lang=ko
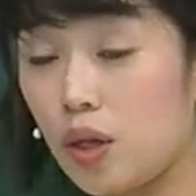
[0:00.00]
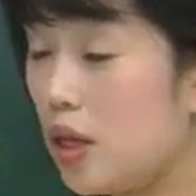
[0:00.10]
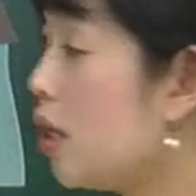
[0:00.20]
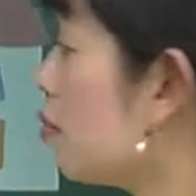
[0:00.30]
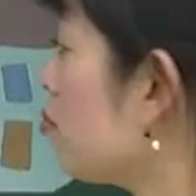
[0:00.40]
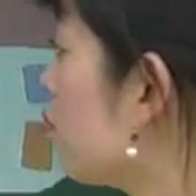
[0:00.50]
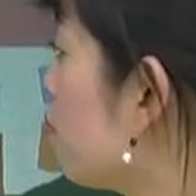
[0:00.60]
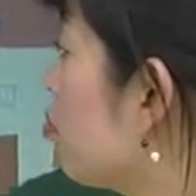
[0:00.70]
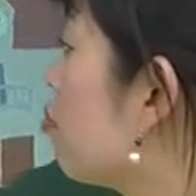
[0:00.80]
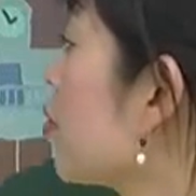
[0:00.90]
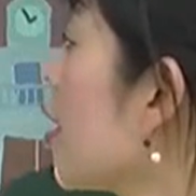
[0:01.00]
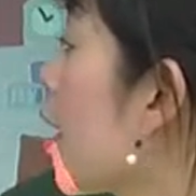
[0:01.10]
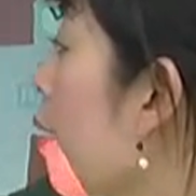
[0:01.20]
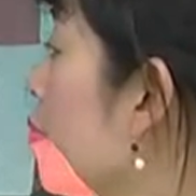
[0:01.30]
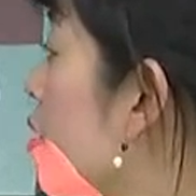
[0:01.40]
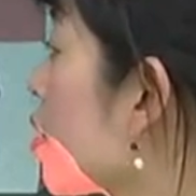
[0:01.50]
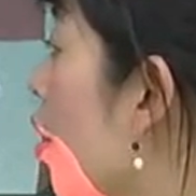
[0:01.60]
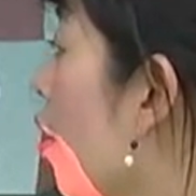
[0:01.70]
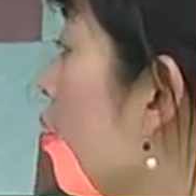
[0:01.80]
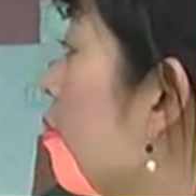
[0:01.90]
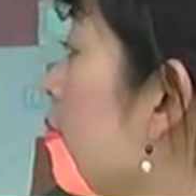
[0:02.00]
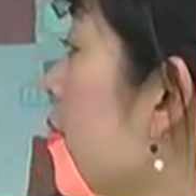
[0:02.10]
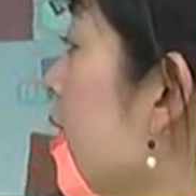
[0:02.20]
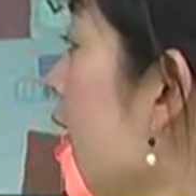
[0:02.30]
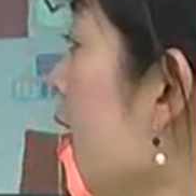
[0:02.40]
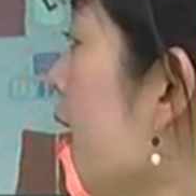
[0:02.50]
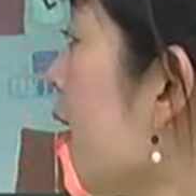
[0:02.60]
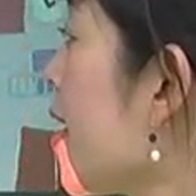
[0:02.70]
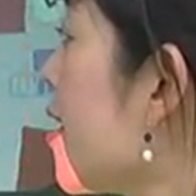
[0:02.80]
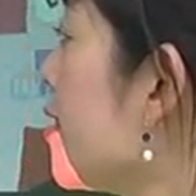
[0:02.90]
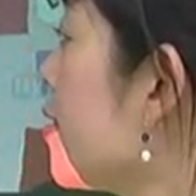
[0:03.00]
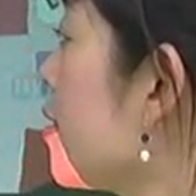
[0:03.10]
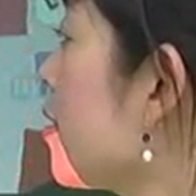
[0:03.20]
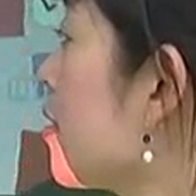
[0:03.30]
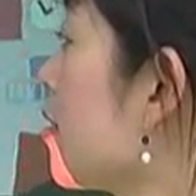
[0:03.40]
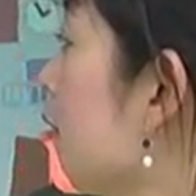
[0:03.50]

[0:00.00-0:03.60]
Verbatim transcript: 여기 음, 사람 있어요. 짠.